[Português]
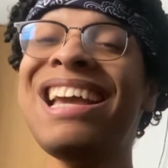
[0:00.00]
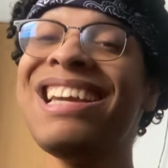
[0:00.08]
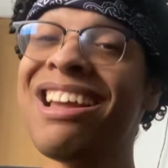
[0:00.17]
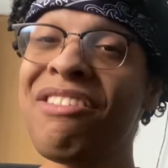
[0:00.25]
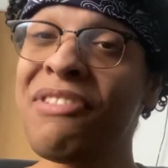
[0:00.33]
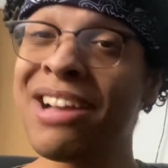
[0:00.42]

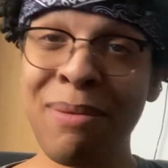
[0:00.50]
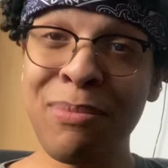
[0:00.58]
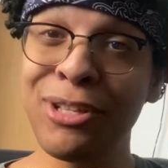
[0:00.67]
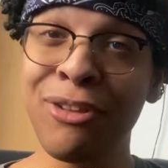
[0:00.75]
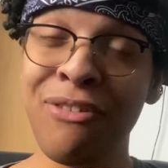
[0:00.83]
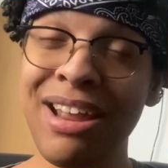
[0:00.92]
e ele fica
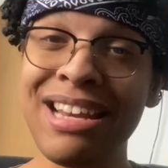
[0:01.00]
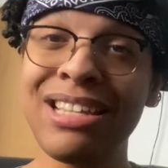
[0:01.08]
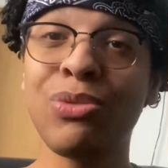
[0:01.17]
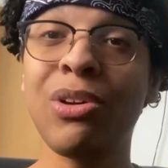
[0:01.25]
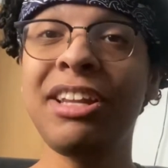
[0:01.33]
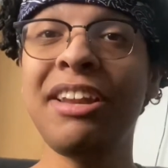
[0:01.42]
muito
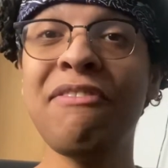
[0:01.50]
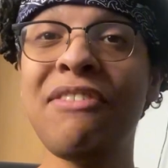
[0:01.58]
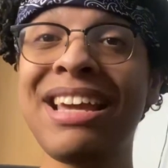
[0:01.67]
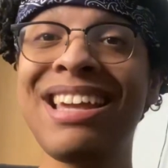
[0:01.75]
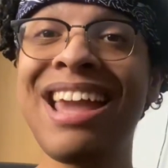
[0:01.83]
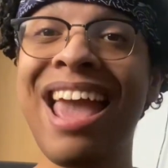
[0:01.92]
feliz quando ele
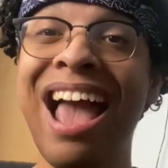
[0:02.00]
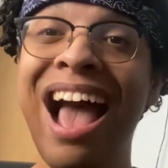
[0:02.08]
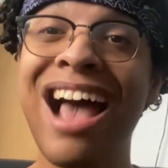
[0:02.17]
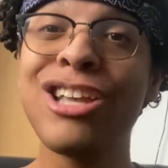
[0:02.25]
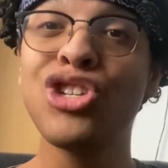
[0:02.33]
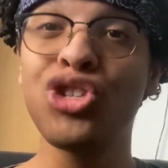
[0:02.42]
vê que é
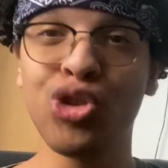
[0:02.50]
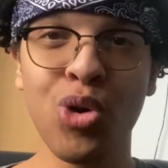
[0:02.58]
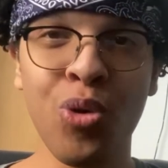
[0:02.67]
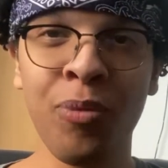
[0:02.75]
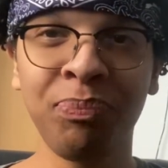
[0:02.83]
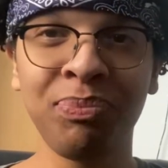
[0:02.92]
a
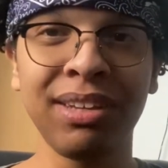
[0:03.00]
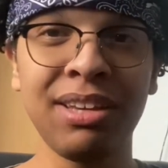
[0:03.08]
Jo